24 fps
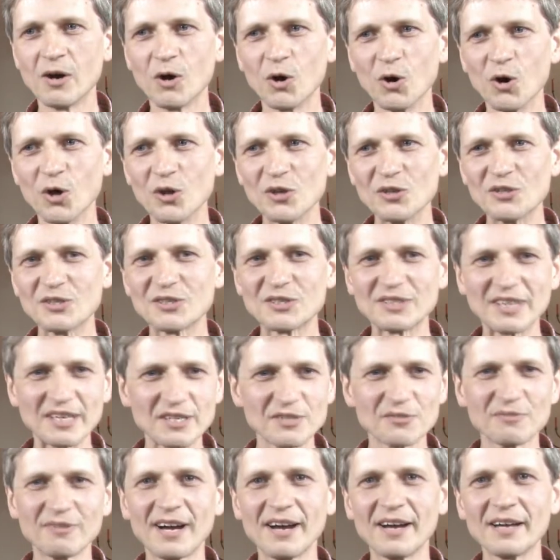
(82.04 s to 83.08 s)
Und
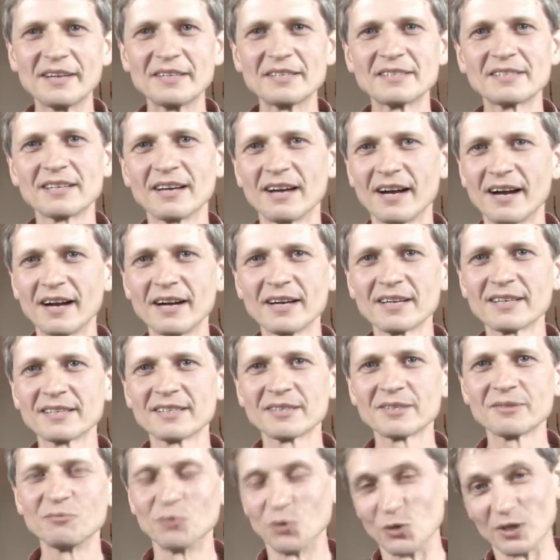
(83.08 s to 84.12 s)
das war ein Tag,
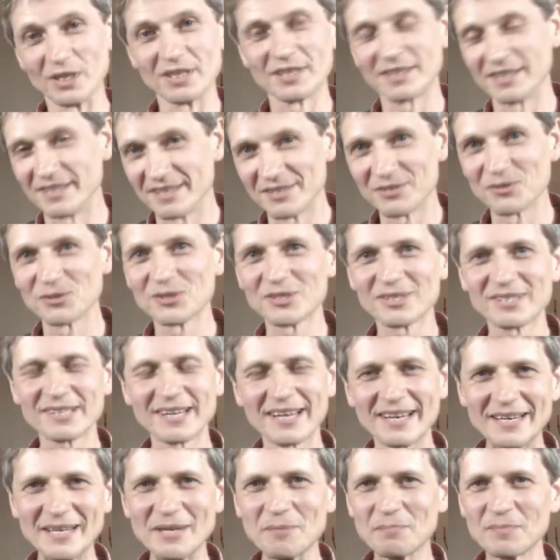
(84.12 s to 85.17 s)
wo ich Jesus
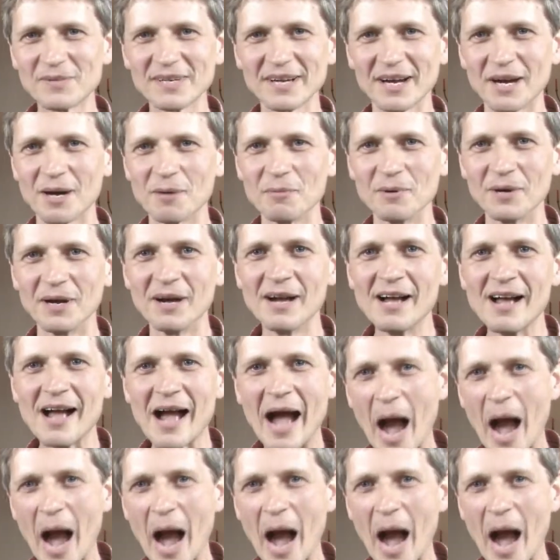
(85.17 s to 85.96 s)
erlebt habe.